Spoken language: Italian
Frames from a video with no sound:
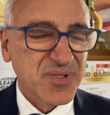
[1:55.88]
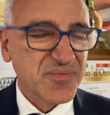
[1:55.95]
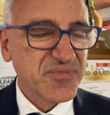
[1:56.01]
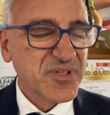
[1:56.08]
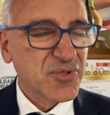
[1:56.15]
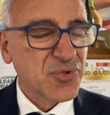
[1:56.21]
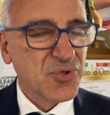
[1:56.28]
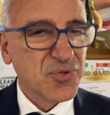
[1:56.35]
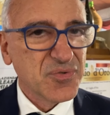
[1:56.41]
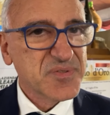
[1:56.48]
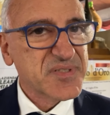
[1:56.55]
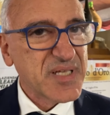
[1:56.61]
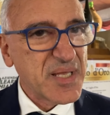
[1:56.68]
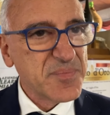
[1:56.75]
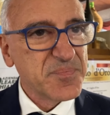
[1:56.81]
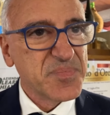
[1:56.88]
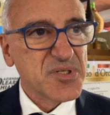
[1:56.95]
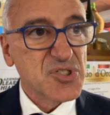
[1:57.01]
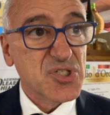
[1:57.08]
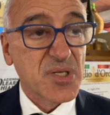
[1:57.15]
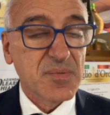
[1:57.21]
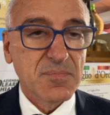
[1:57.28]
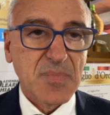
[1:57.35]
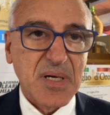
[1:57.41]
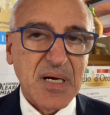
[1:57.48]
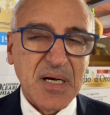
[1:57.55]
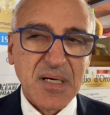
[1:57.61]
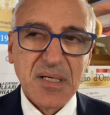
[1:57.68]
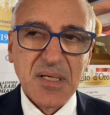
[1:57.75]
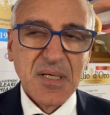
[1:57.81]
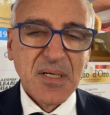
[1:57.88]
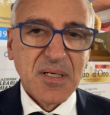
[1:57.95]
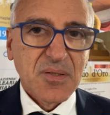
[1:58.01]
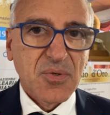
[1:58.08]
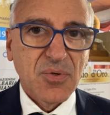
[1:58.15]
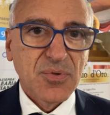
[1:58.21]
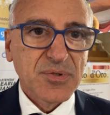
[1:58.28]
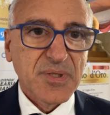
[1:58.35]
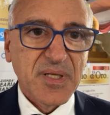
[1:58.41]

davvero semplice ma con